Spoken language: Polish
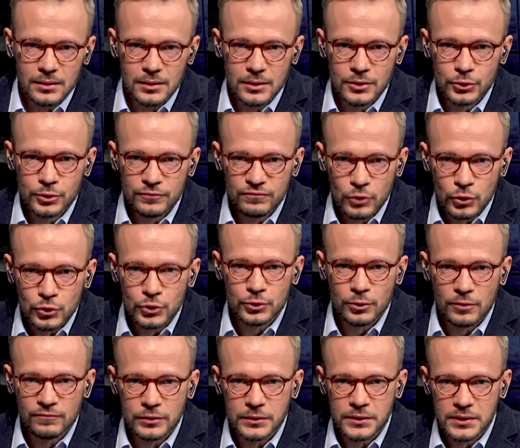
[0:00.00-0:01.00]
y,
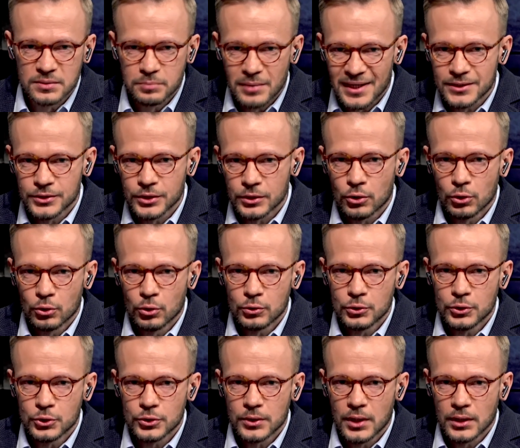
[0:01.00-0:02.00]
żywnościowych jest bardziej
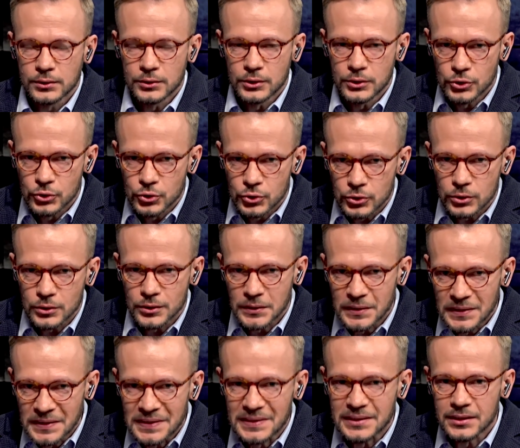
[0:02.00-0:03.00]
ekologiczna niż
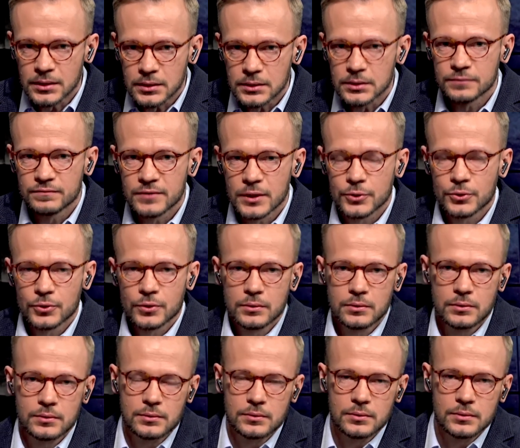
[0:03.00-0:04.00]
innych zwierząt?